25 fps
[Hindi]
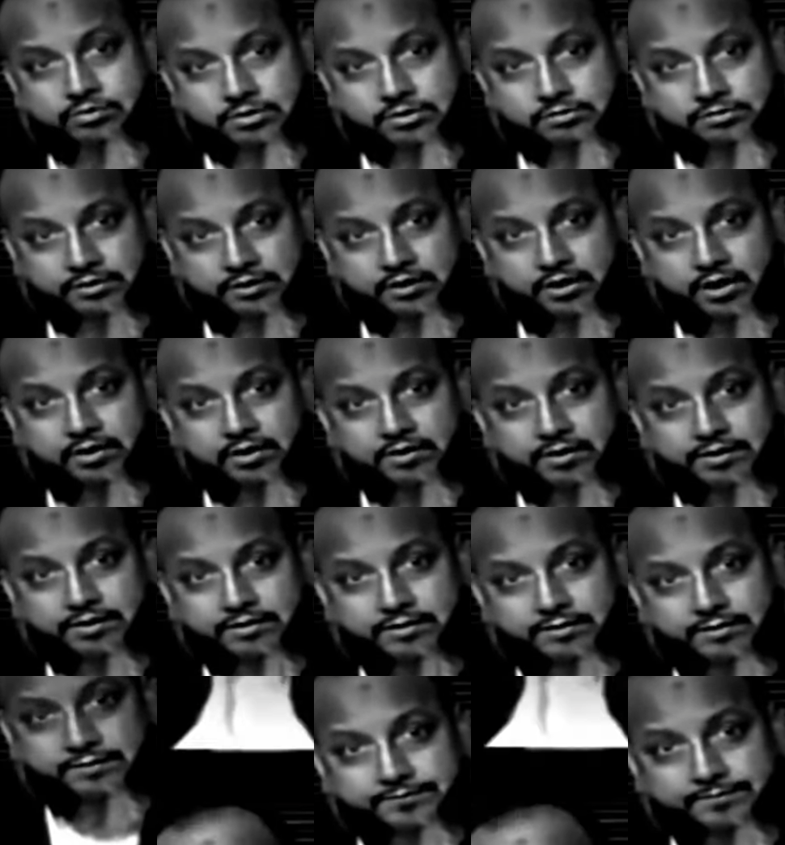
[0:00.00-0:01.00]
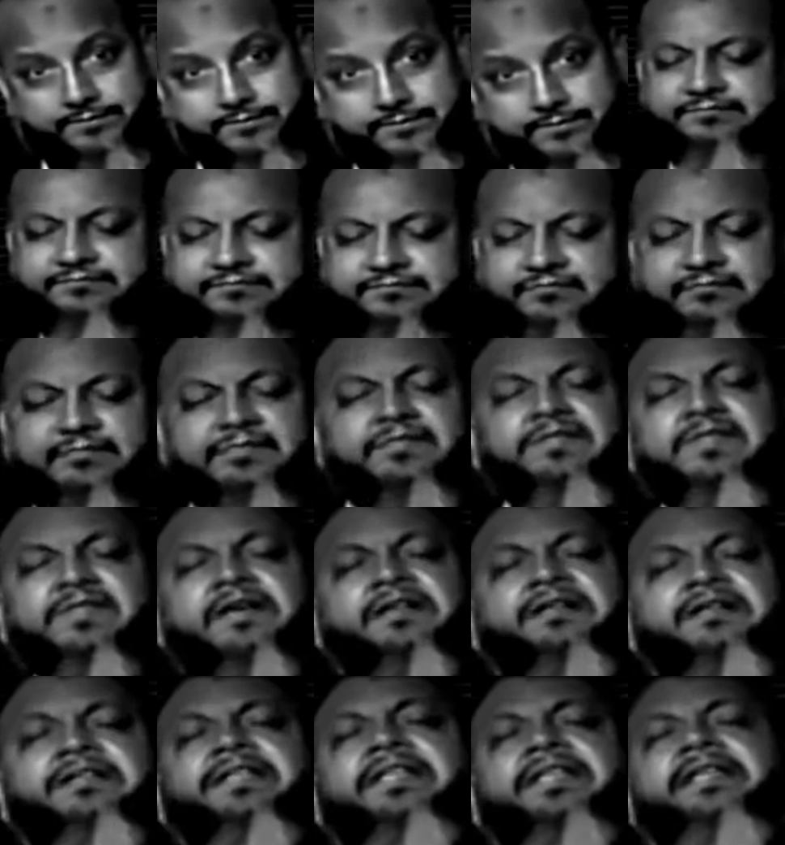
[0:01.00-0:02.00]
खतरनाक है ना
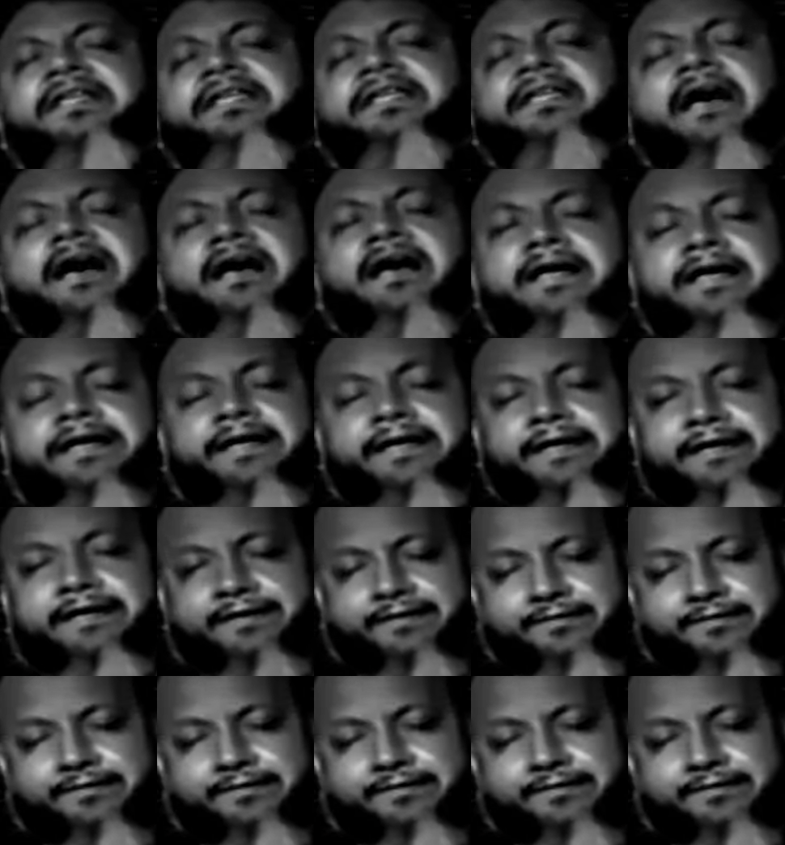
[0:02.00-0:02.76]
तकदीर क्या है